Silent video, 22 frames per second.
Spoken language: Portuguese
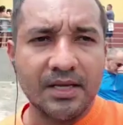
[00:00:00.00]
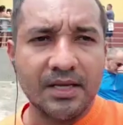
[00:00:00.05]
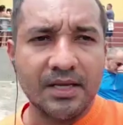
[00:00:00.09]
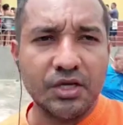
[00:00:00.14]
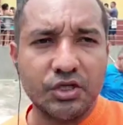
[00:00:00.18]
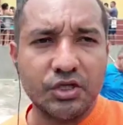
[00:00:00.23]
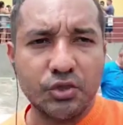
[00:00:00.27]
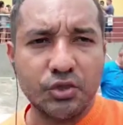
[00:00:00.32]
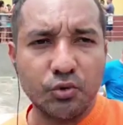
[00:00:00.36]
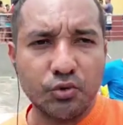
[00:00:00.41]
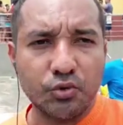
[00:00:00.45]
que
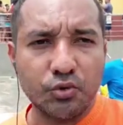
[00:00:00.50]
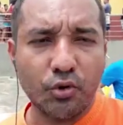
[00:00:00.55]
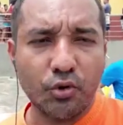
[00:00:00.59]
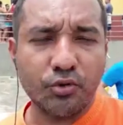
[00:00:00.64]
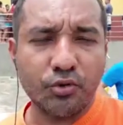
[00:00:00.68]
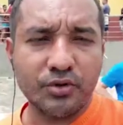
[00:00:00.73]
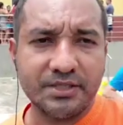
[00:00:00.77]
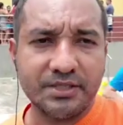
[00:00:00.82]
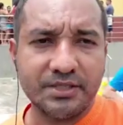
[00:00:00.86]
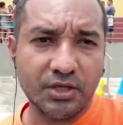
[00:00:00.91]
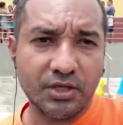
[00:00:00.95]
tinha um
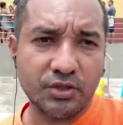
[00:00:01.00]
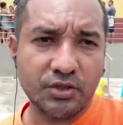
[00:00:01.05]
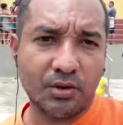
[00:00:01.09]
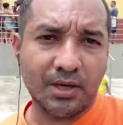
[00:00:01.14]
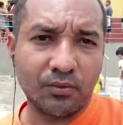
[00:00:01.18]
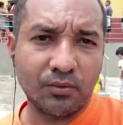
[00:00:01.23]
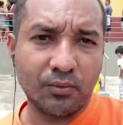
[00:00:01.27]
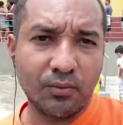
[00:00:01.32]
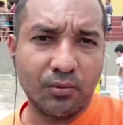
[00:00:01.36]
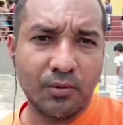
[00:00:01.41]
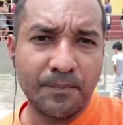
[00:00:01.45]
sonho de ser
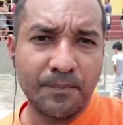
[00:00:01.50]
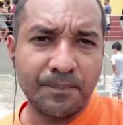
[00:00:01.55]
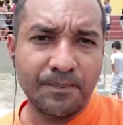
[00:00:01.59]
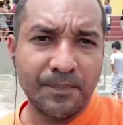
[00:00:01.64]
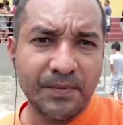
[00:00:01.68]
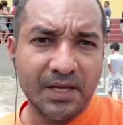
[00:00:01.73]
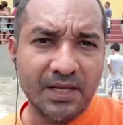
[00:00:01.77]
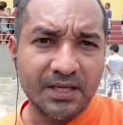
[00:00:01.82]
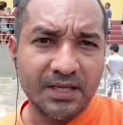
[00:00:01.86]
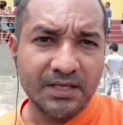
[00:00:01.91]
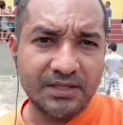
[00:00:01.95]
jogador
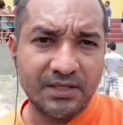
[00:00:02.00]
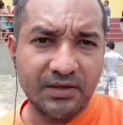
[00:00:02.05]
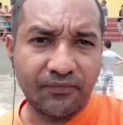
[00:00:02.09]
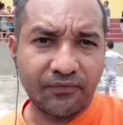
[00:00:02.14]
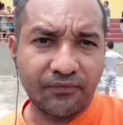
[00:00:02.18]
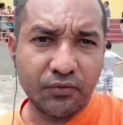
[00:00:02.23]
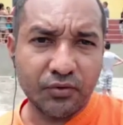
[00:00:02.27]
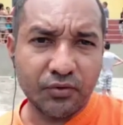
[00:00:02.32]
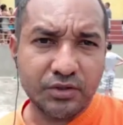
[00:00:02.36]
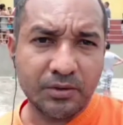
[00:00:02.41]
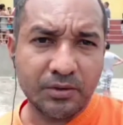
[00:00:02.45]
de
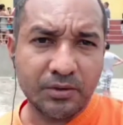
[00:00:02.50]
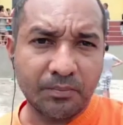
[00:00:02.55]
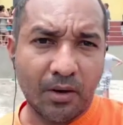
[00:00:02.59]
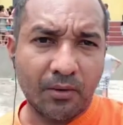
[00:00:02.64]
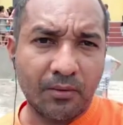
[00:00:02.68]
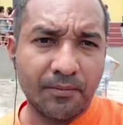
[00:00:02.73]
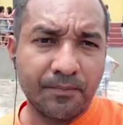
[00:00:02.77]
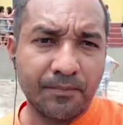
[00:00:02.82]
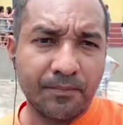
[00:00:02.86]
futebol.